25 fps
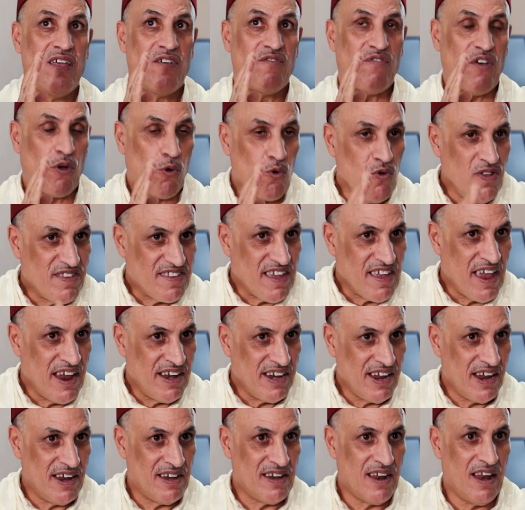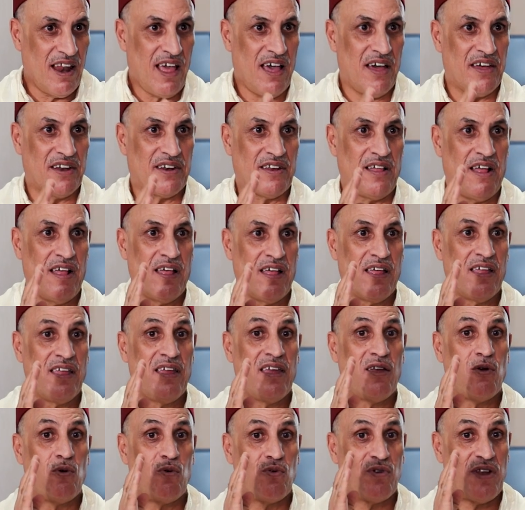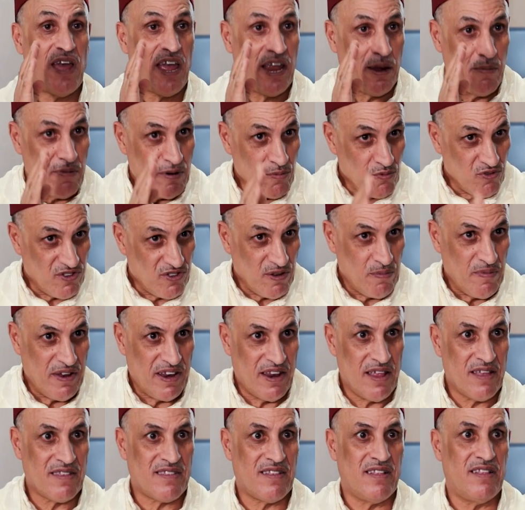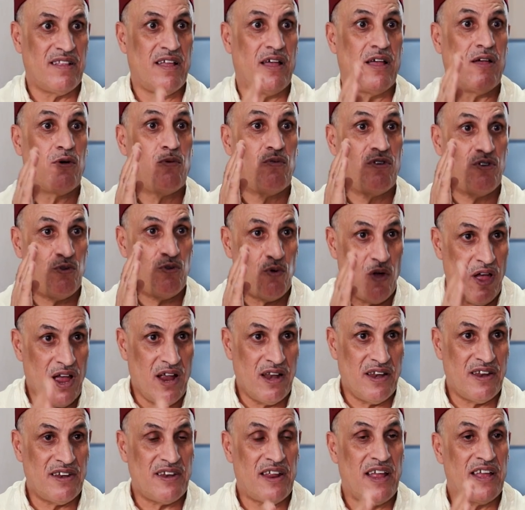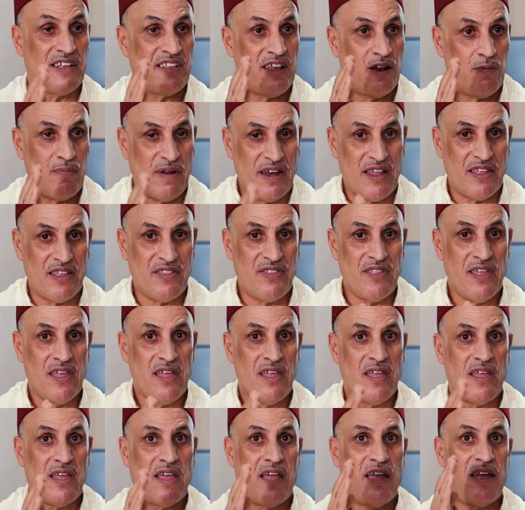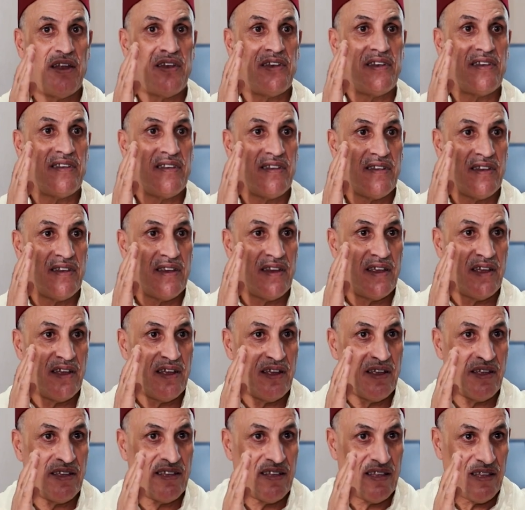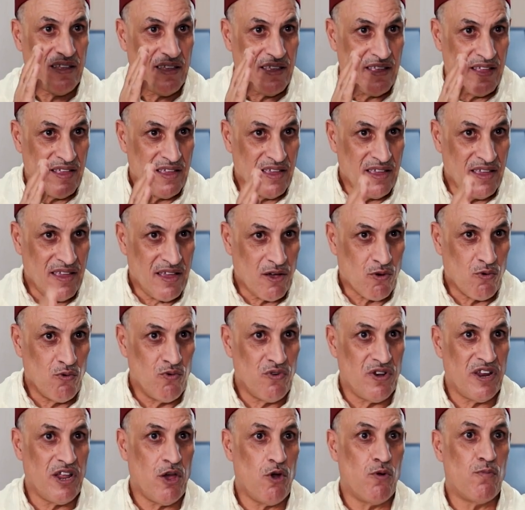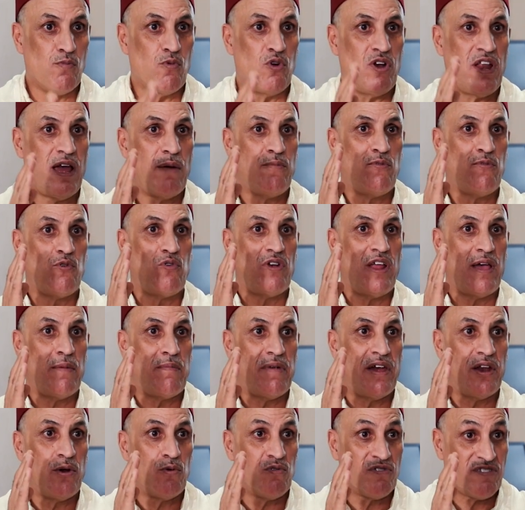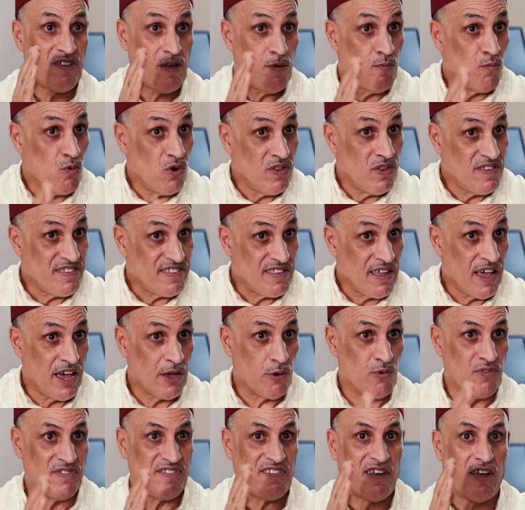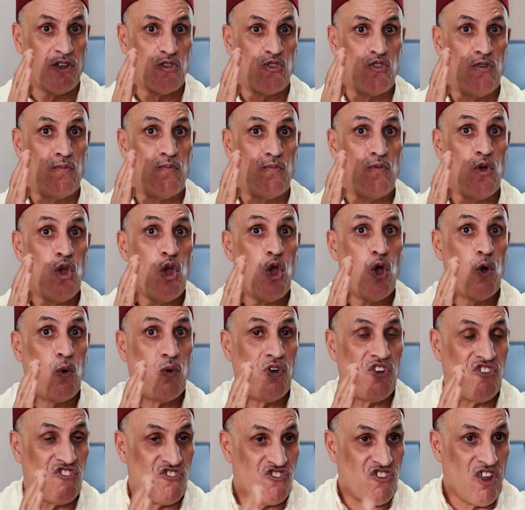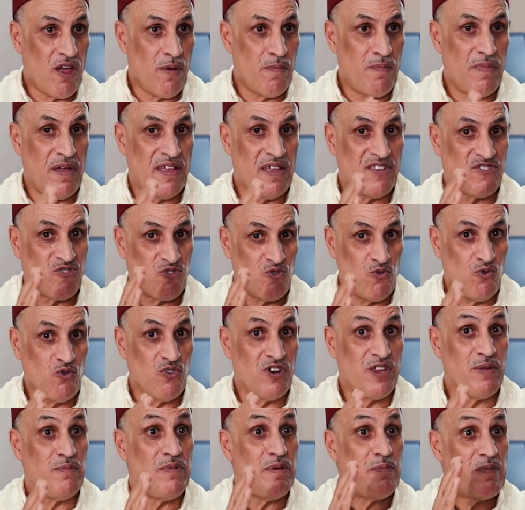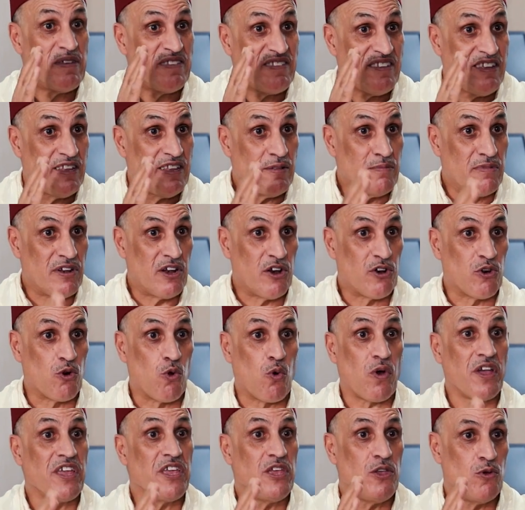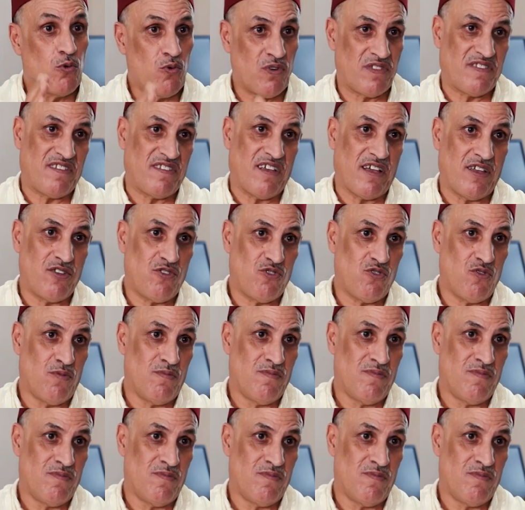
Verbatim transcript: فكل ان الحارة ودائما متمنيات لنا ودعاء لنا هذا البلد أن آه، يكون يعمه الأمن والأمان وتعمه الازدهار والتقدم وللشعب السعودي بمزيد من الرقي والتقدم